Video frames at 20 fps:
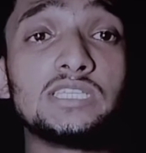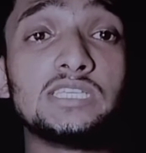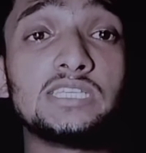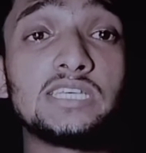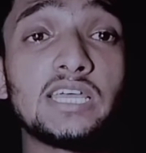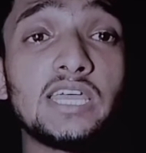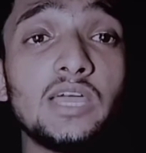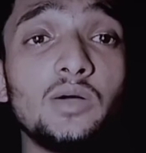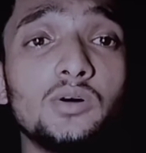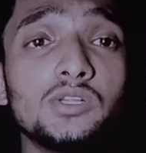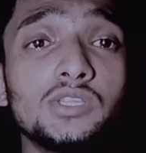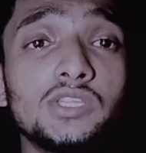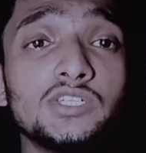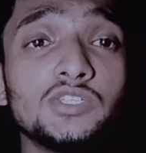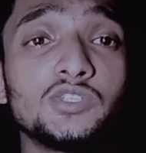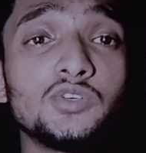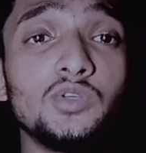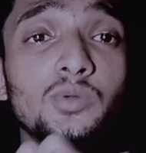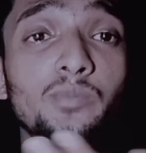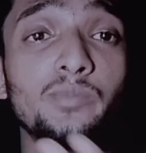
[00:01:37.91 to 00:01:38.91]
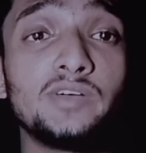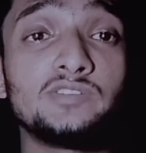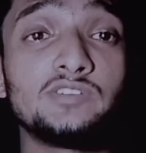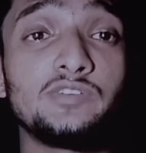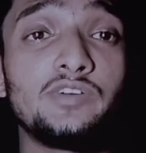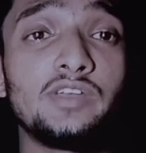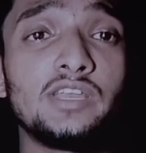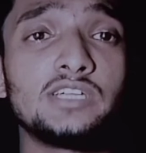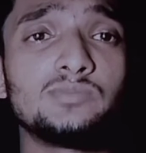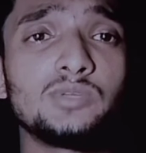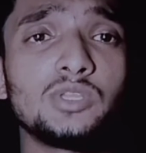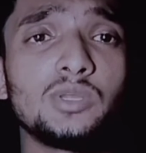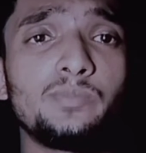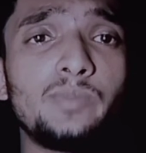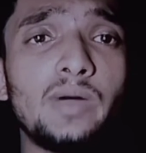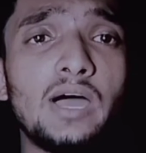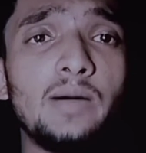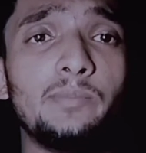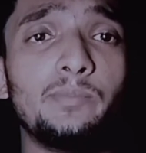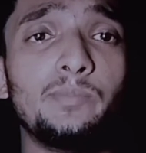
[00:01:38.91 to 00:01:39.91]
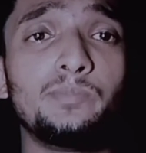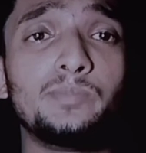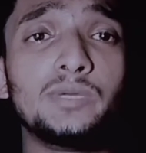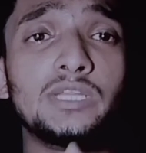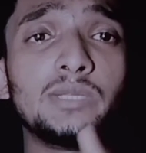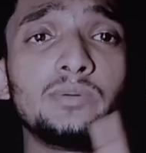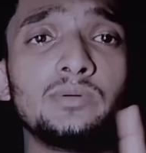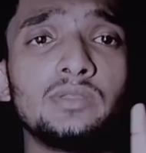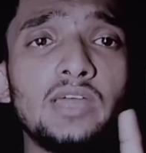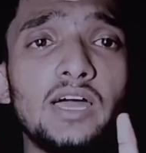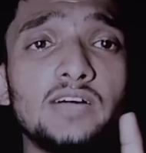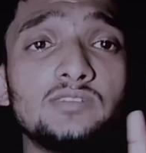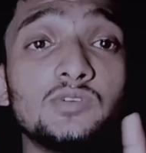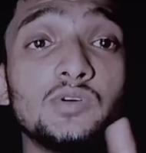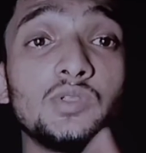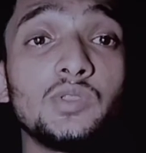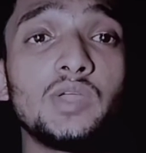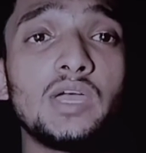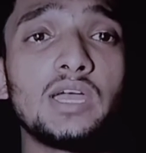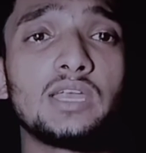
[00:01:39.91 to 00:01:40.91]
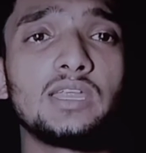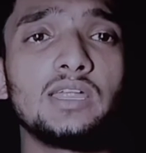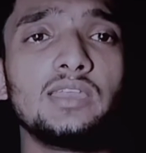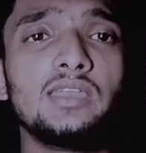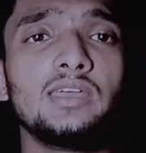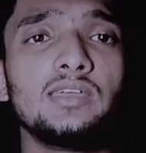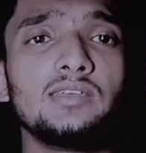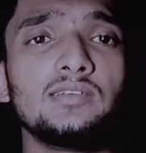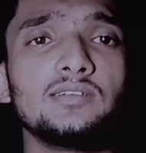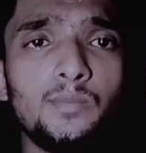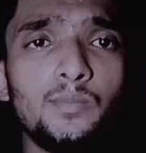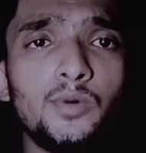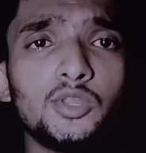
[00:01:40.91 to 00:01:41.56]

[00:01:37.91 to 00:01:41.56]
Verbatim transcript: নিজেকে অন্যের মানুষের জন্য মেরে ফেলার মতো পাপ পৃথিবীতে আর অন্য একটা নেই